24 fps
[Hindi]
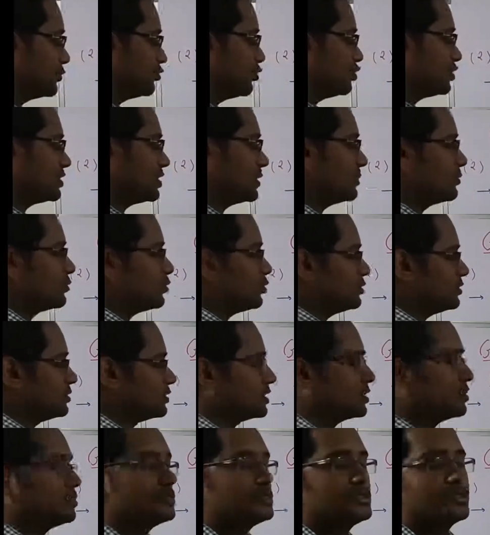वो सब कौन
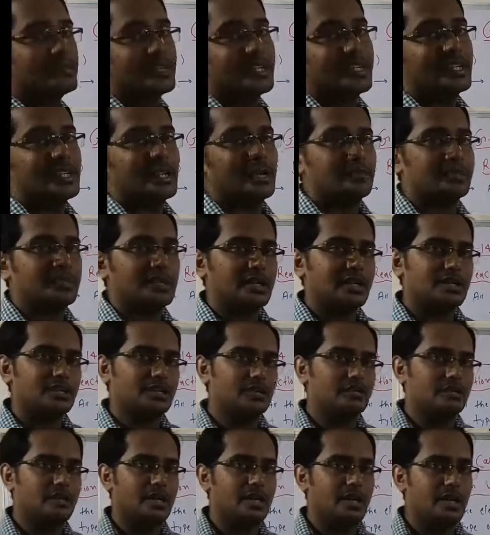कौन से बनेंगे आपके
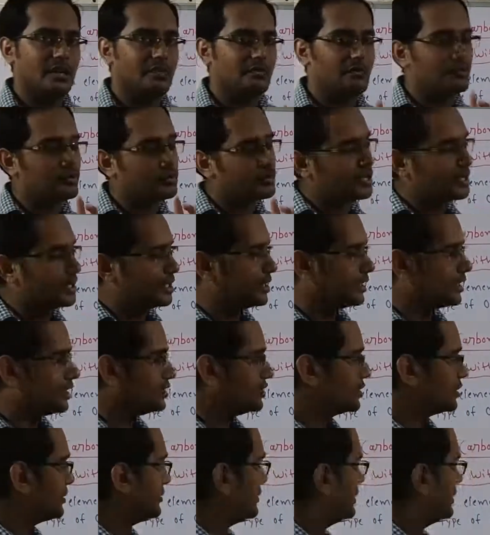नेचर में एम्फोटेरिक नेचर के